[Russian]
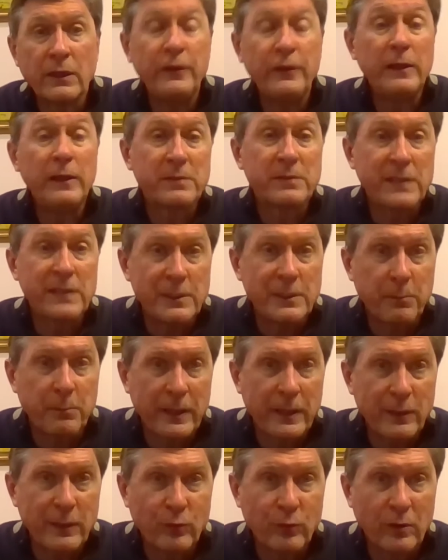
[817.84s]
Фильм, кстати, про
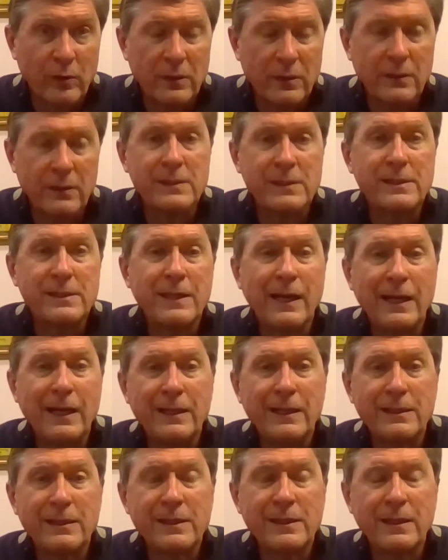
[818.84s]
него
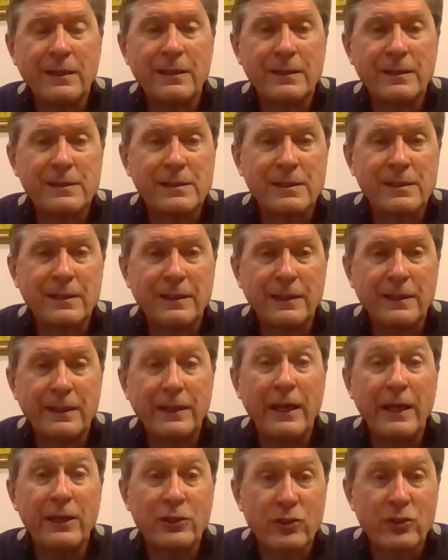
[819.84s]
сняли э, с
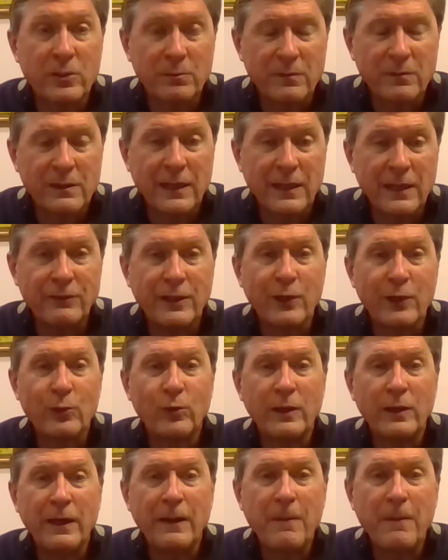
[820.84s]
Кейджем в главной
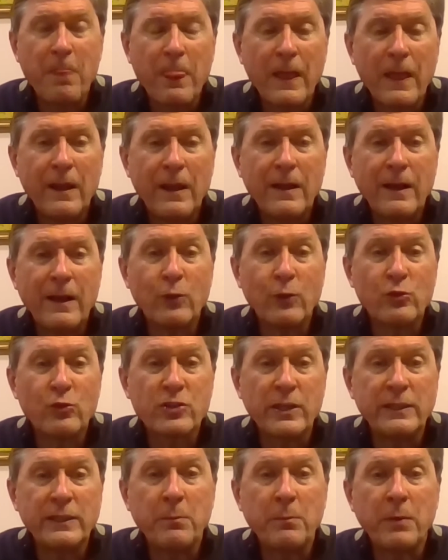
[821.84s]
роли,
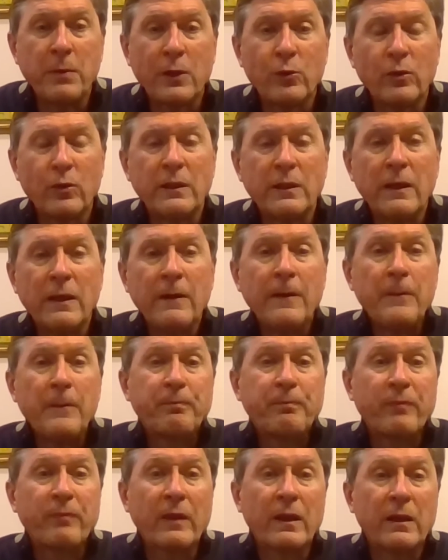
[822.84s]
оружейный барон.
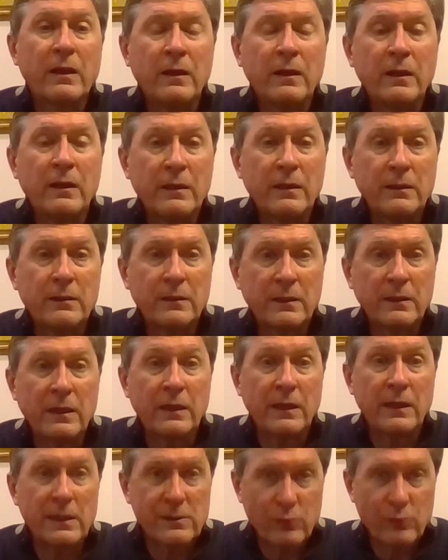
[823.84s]
Э, как
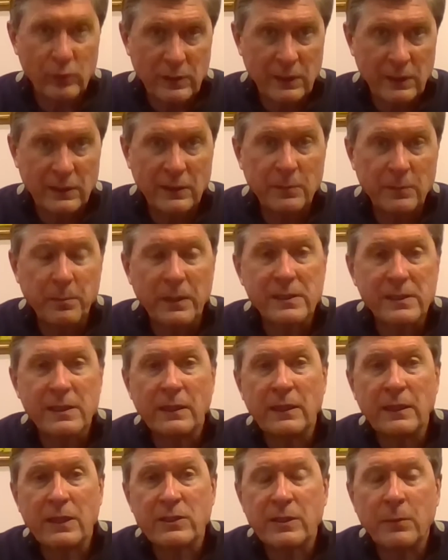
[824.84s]
раз вот этот
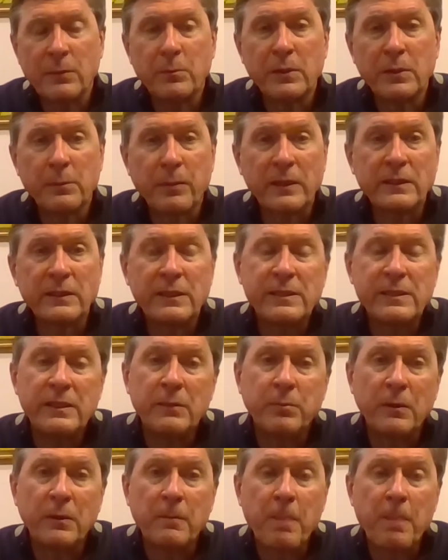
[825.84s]
персонаж там был
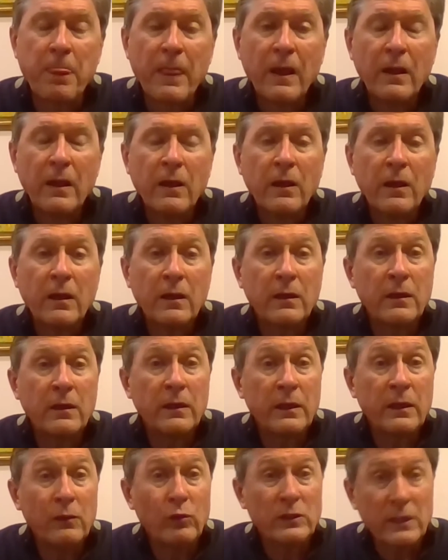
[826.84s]
прототипом.
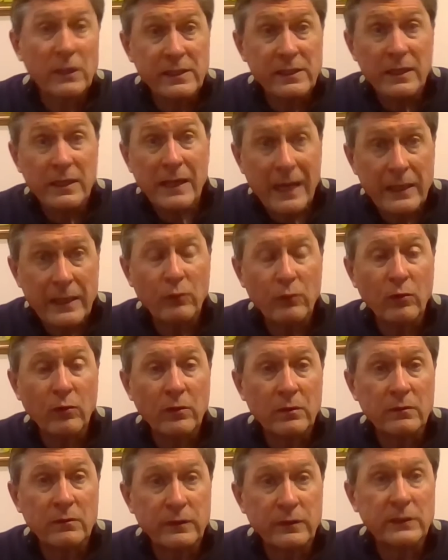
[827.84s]
И вот россияне
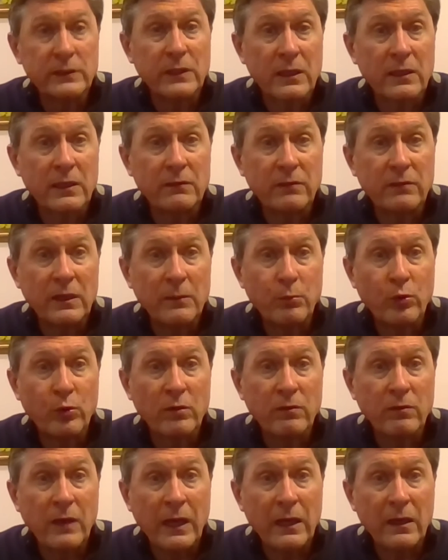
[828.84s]
его выторговали
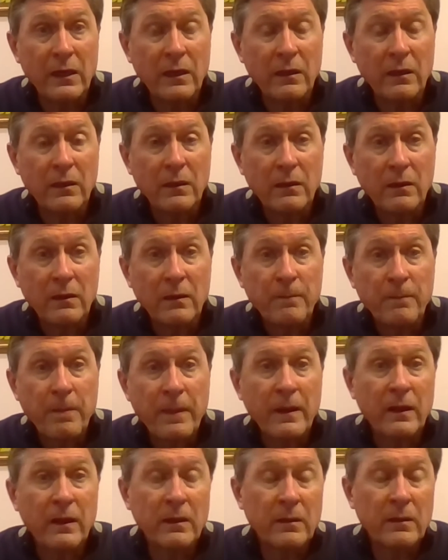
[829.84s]
буквально.
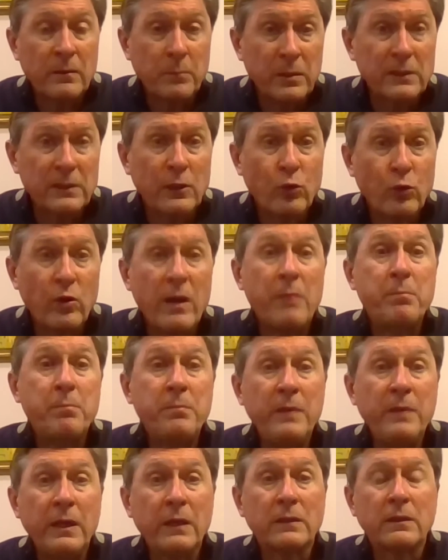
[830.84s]
Был такой
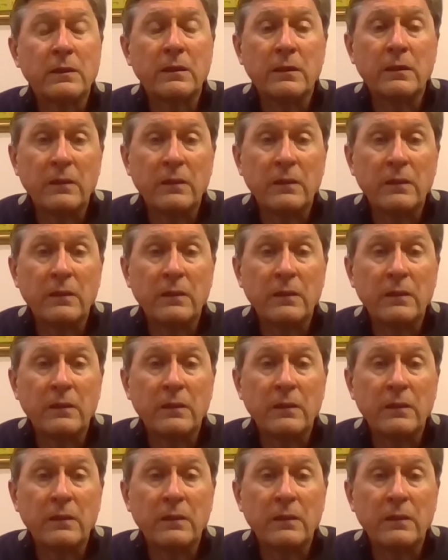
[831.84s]
обмен.